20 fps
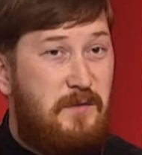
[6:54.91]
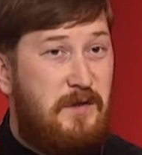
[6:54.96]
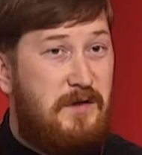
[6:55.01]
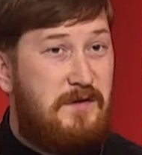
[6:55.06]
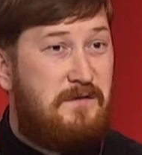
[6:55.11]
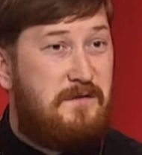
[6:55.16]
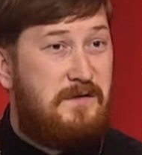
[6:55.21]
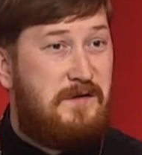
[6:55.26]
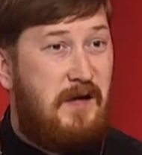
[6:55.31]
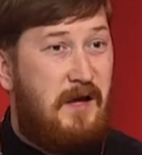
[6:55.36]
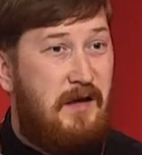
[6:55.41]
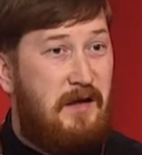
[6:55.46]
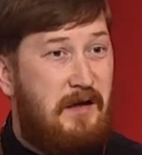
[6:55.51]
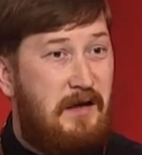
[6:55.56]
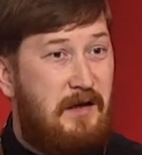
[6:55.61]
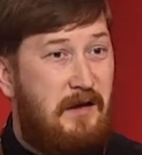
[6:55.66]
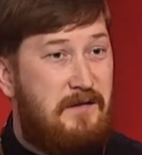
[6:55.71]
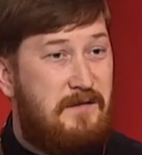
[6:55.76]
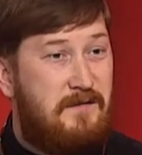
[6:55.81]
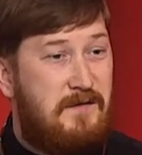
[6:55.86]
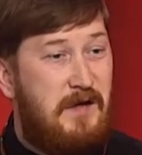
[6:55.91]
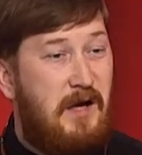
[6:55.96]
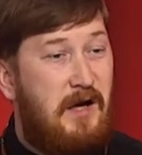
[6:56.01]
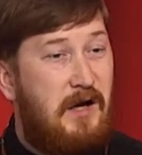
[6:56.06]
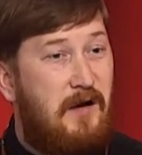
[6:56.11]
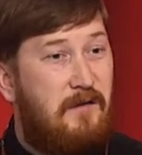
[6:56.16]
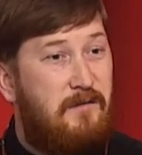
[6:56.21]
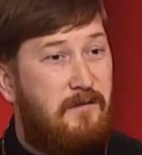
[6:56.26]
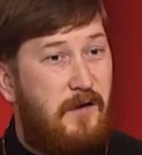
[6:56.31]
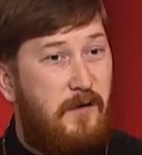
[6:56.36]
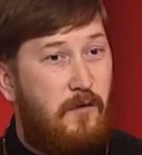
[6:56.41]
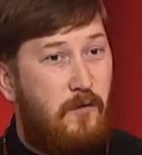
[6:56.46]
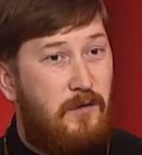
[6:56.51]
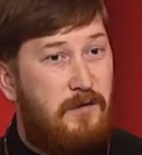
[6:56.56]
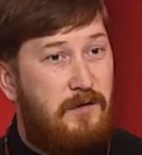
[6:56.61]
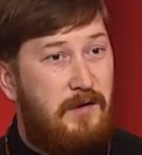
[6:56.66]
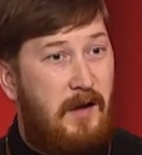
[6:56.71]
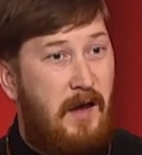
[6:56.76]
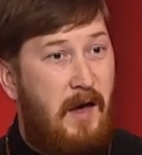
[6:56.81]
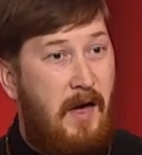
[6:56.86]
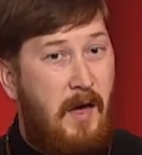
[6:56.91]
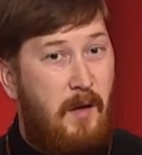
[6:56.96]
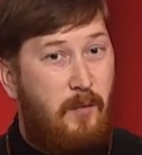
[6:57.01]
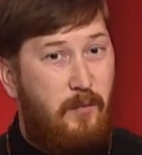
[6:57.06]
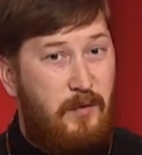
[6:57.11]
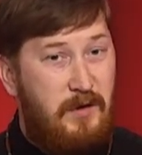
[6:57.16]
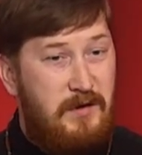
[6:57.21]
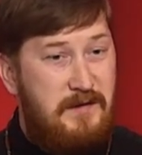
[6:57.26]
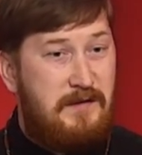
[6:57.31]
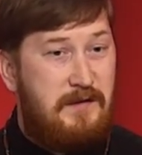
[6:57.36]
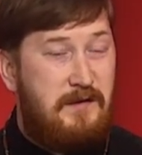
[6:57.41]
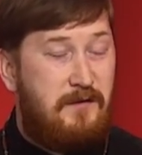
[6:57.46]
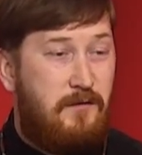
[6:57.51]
есть всякие, всякого рода мысли,